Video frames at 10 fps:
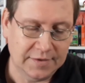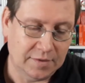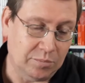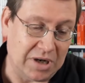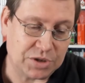
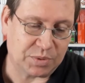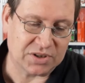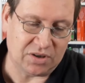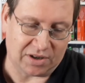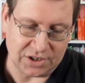bah, je pense
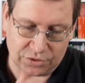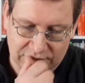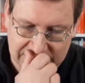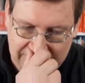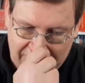qu'il y aura des
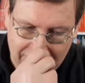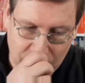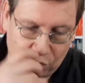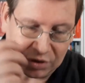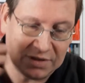choses à dire.
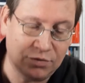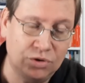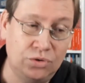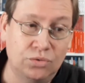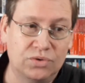Donc au niveau
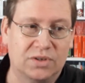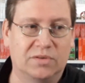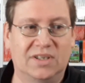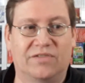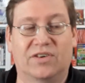news,
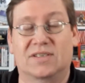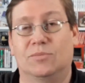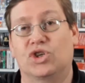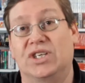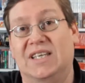il y a
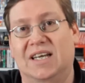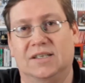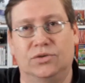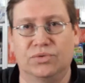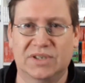forcément, j'ai
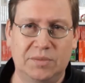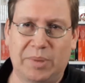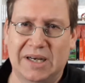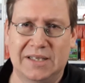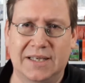écarté tout ce qui
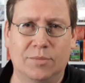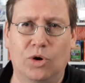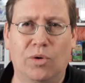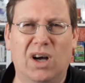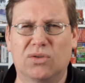parlait des Game
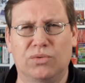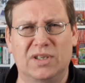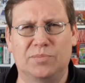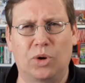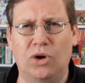Awards, tous les
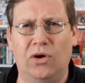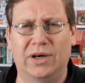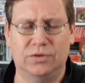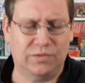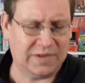spoilers
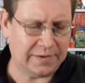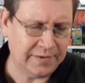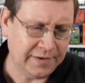et tout ça.